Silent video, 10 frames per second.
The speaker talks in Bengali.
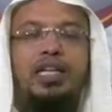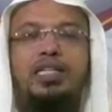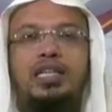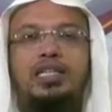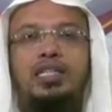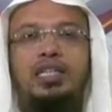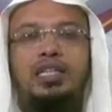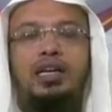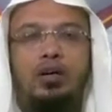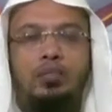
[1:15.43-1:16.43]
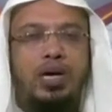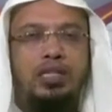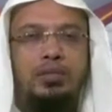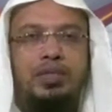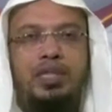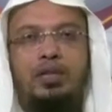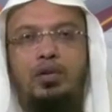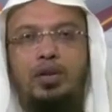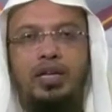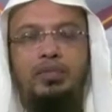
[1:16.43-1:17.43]
এই যে একটি অভ্যাস আমাদের
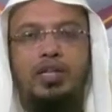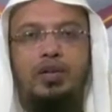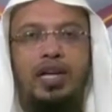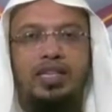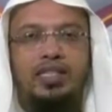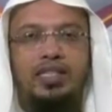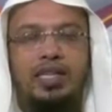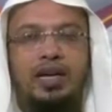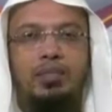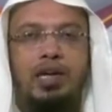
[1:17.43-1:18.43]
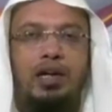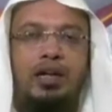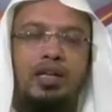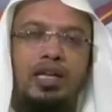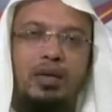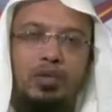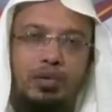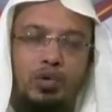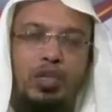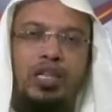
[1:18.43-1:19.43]
অনেকের ভেতরে আছে আমরা
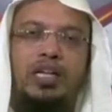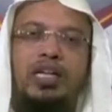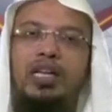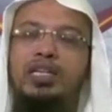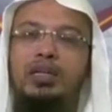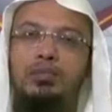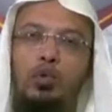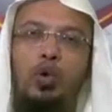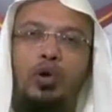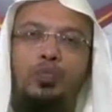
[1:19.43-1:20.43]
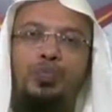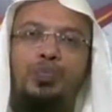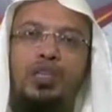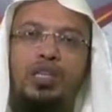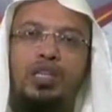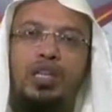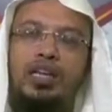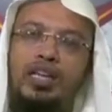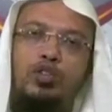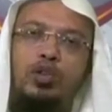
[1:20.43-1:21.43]
এভাবে করে থাকি এটি ভুল
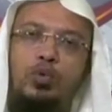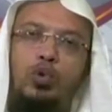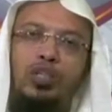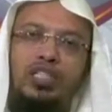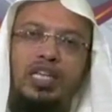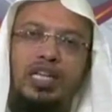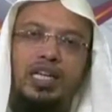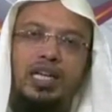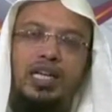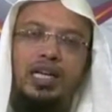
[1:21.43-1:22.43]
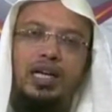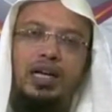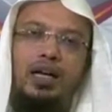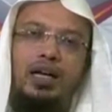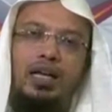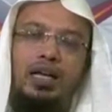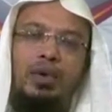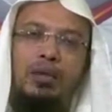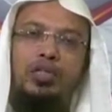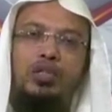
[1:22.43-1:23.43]
এটা এই জন্য ভুল যে
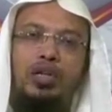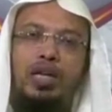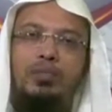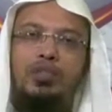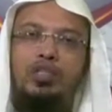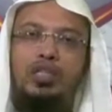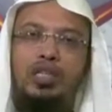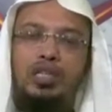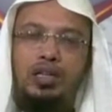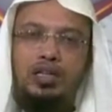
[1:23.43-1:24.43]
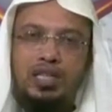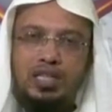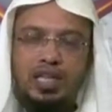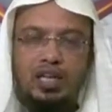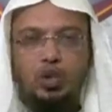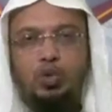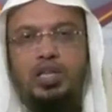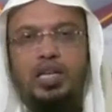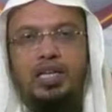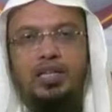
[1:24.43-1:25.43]
ইমামের সঙ্গে আমি যদি সেজদায় যোগ
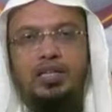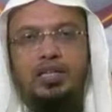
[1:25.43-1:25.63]
দেই